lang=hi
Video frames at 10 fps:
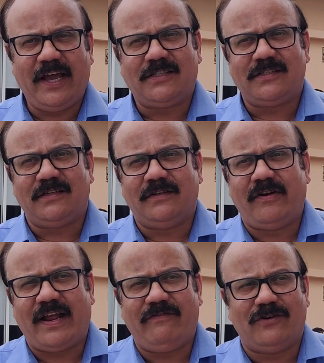यस
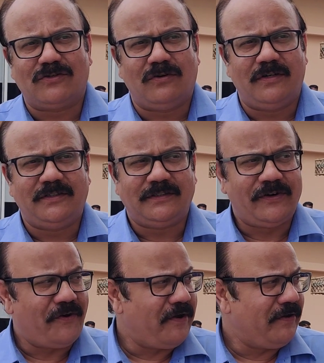ड्राइव वॉज गुड
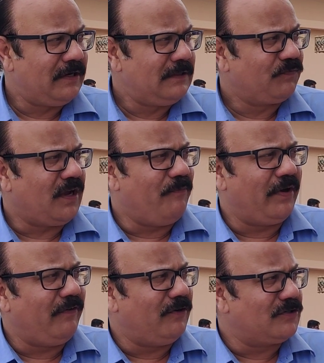
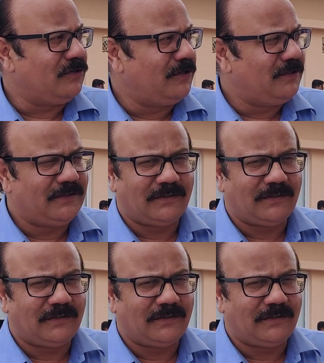कंपनी वॉज गुड